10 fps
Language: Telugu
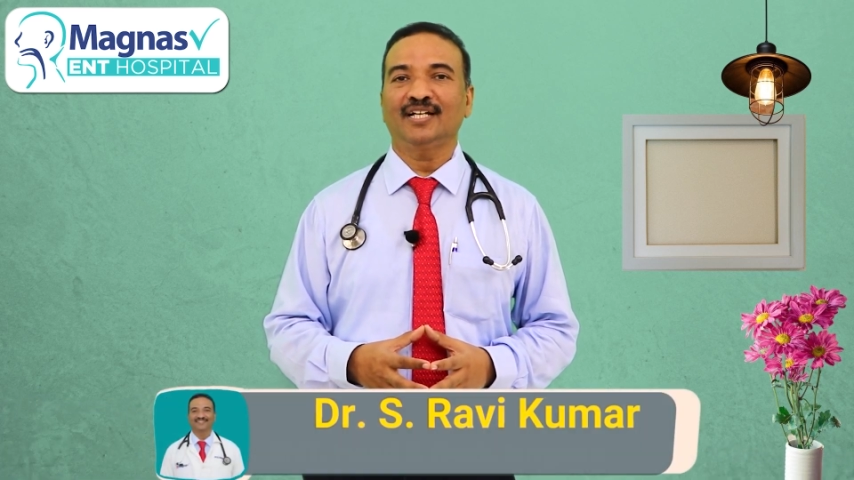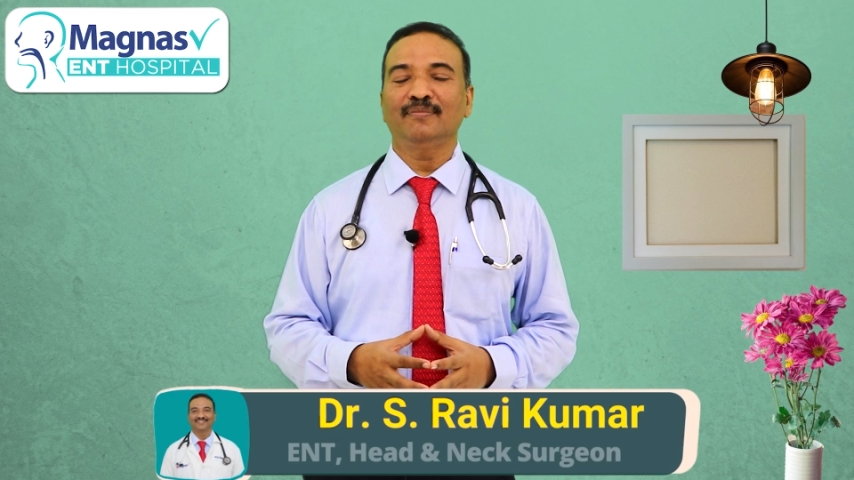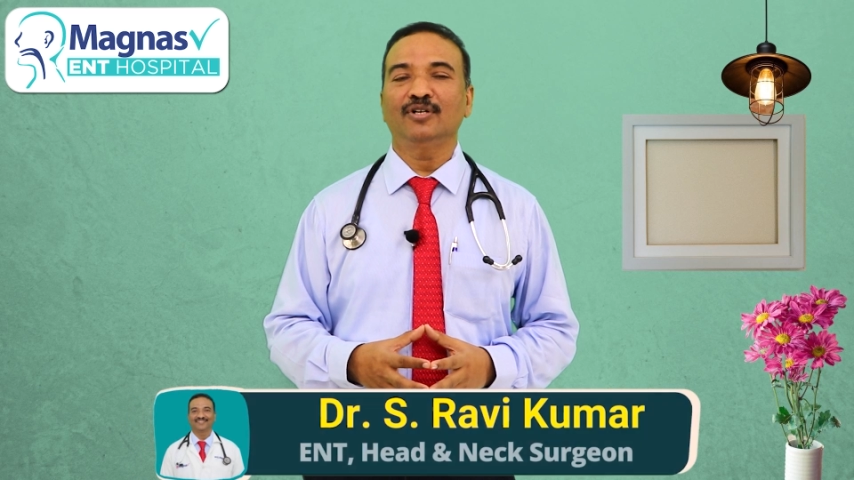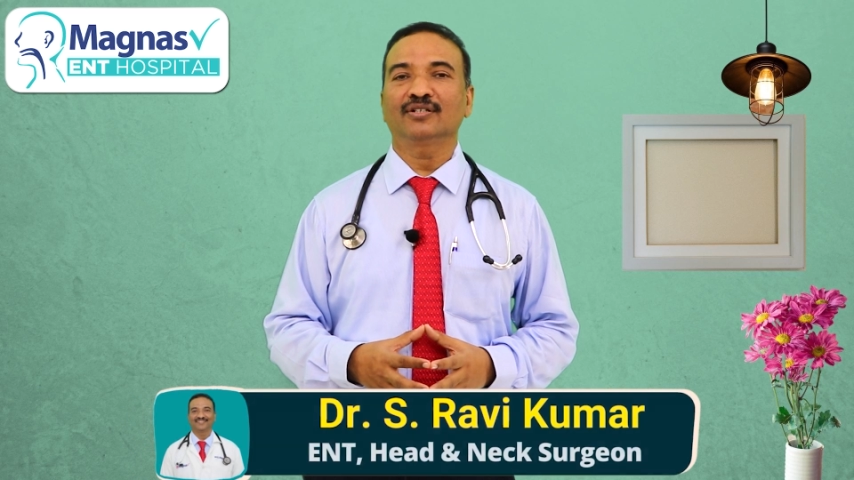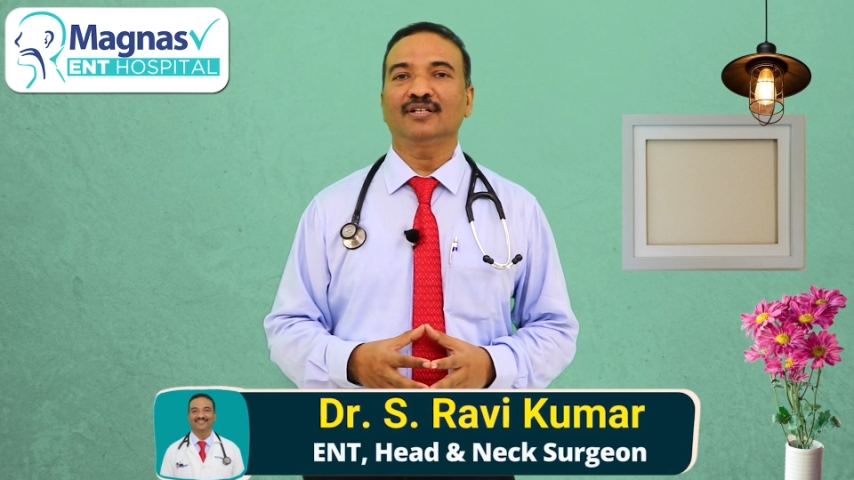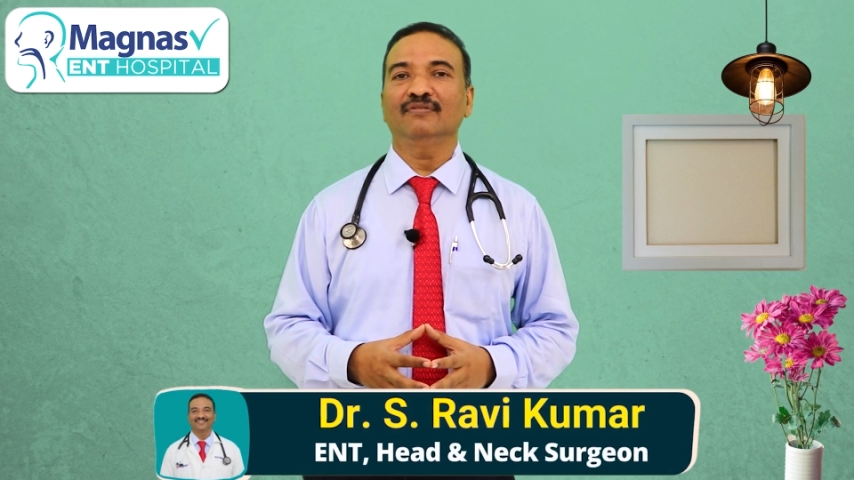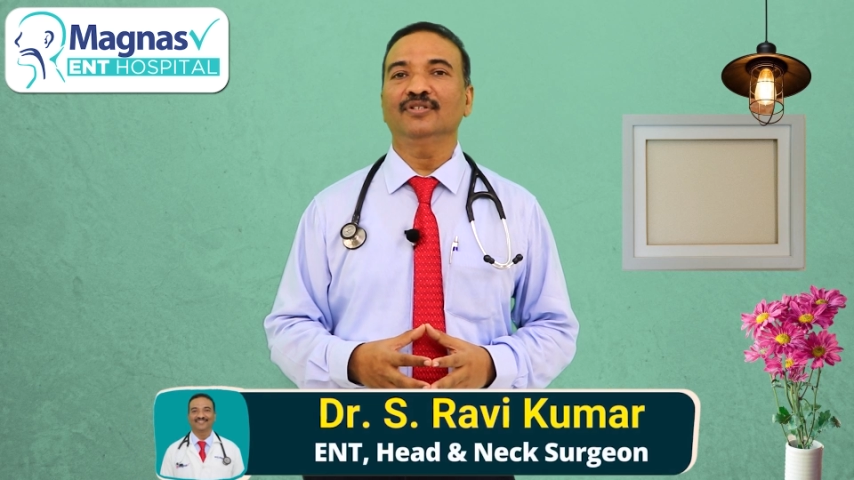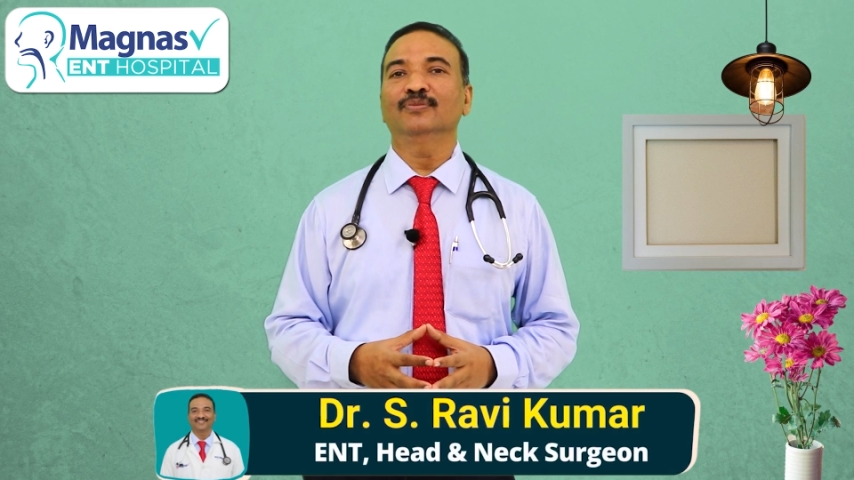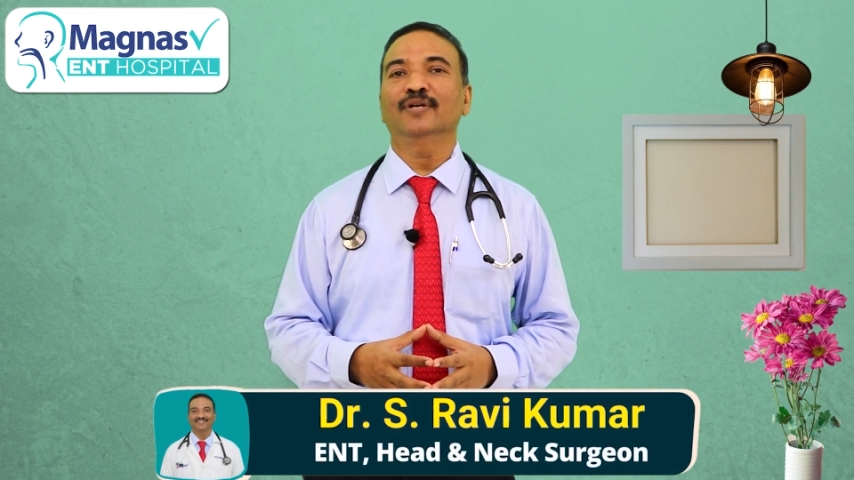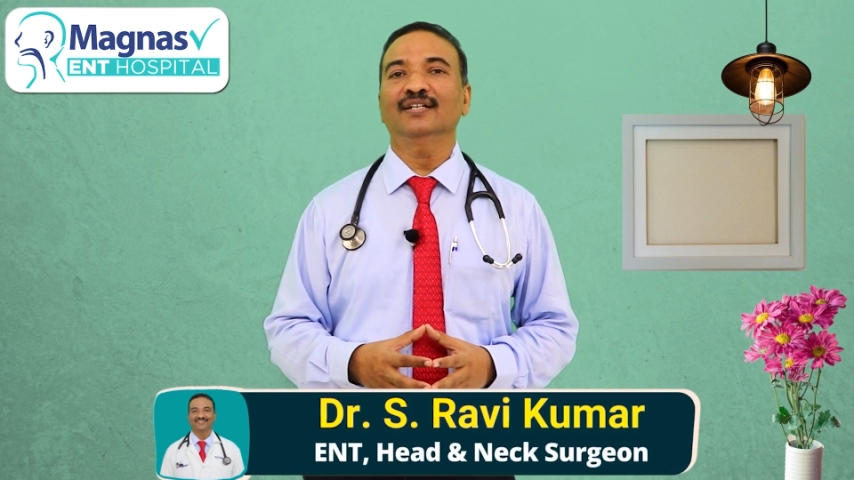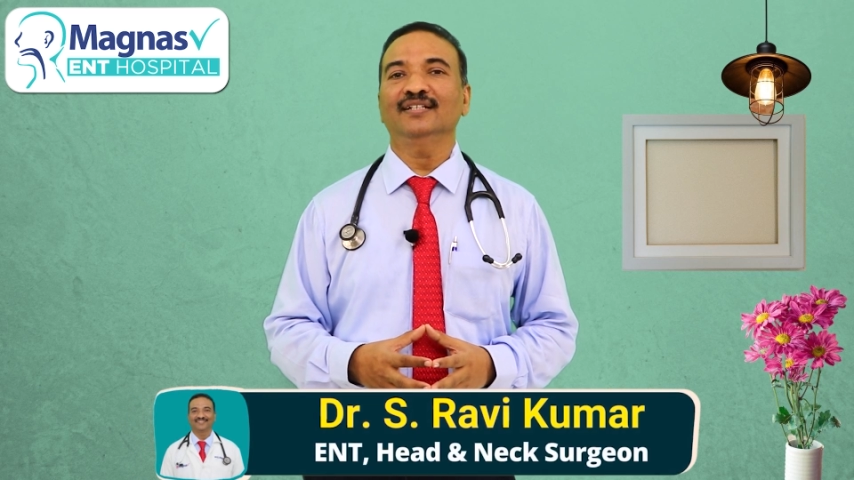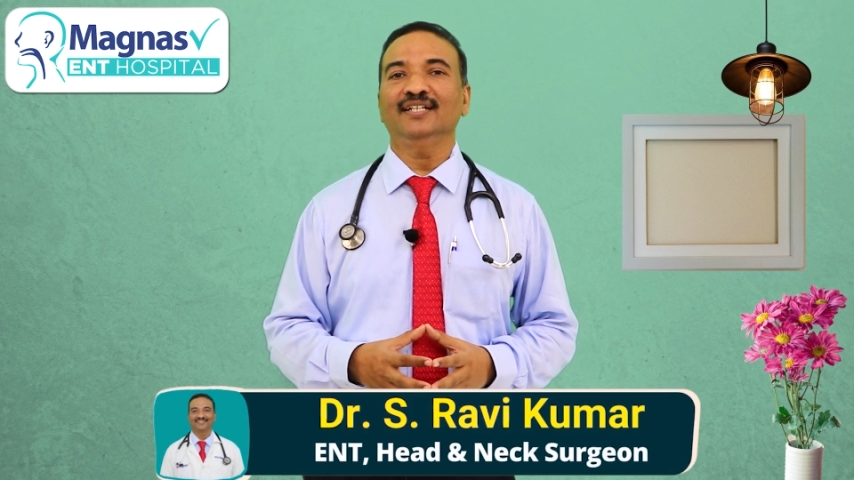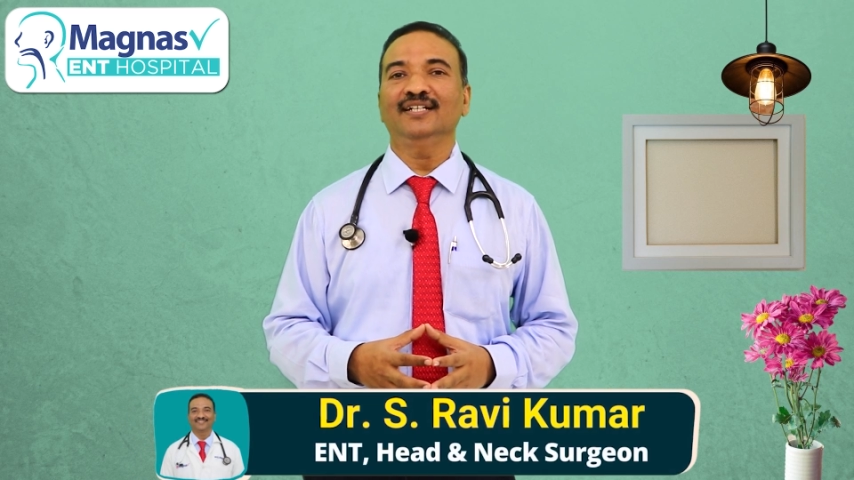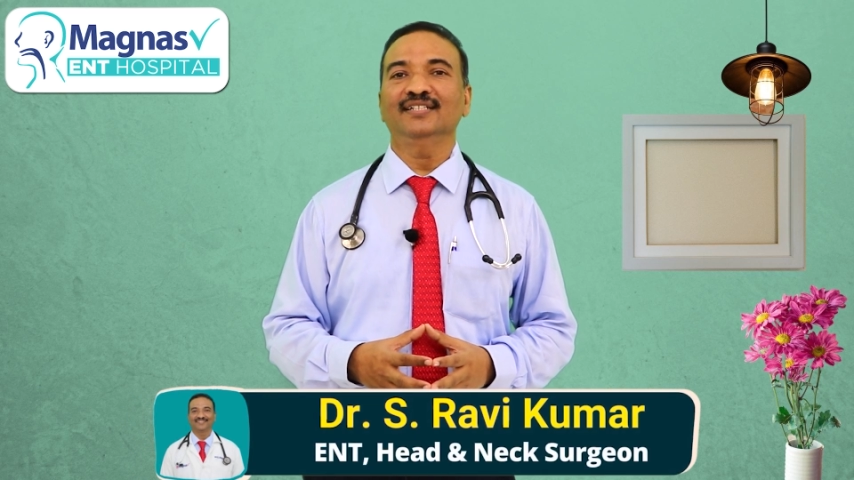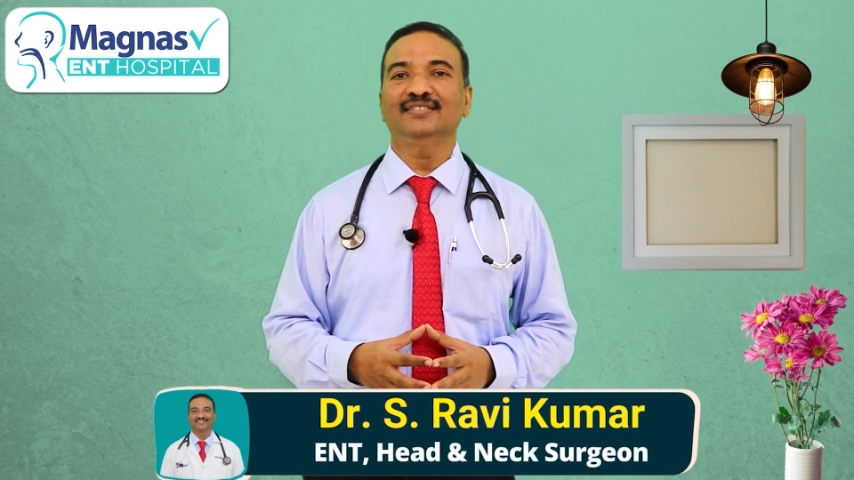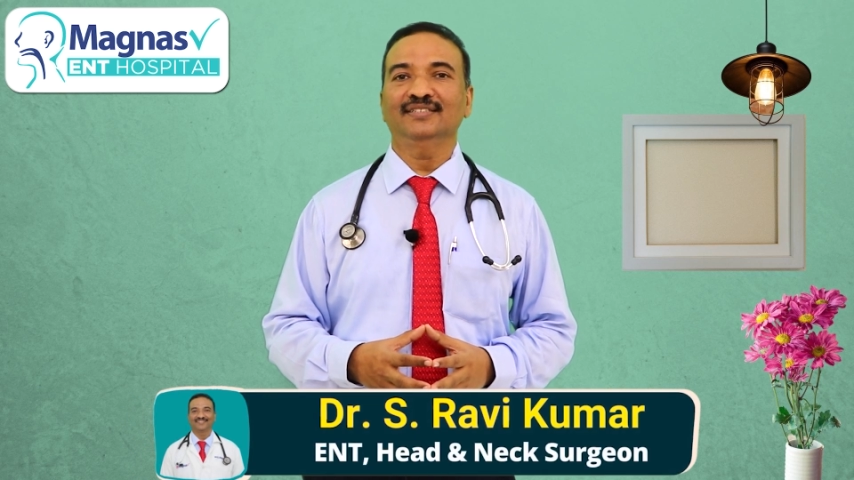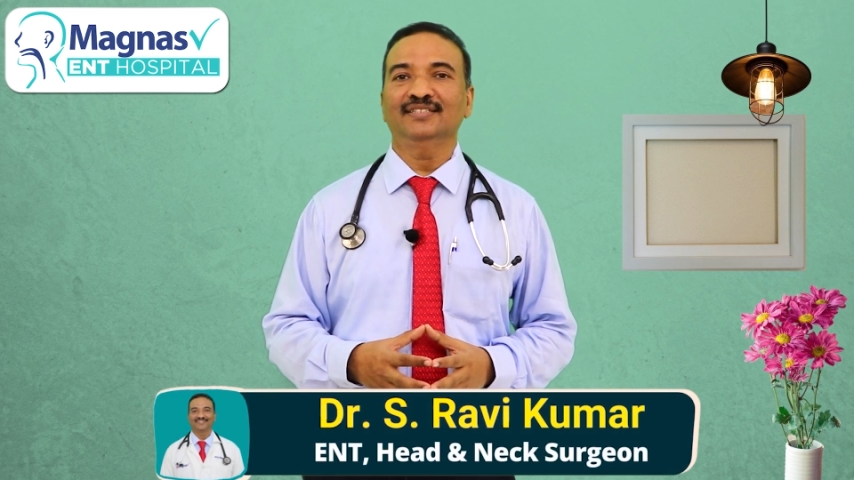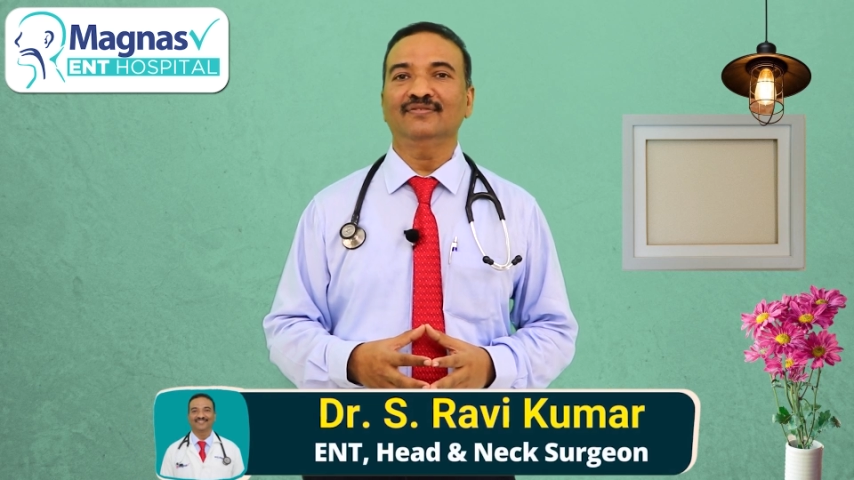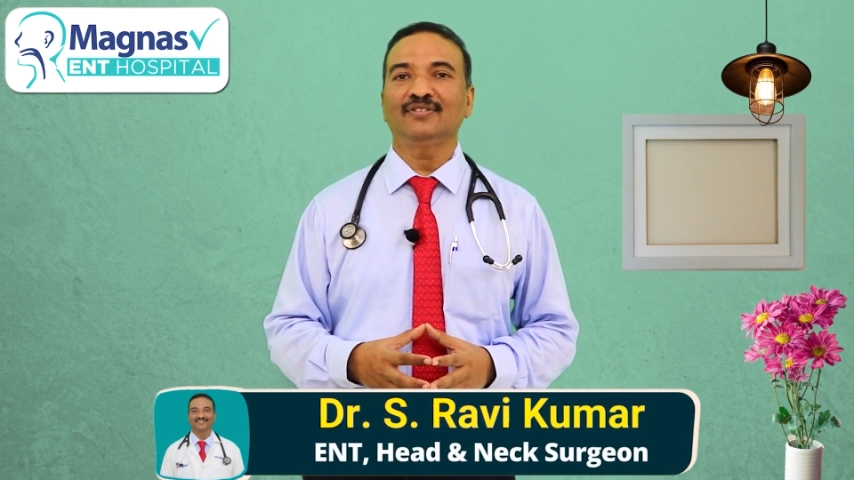ఐమ్ డాక్టర్ రవికుమార్ ఈఎన్టీ సర్జన్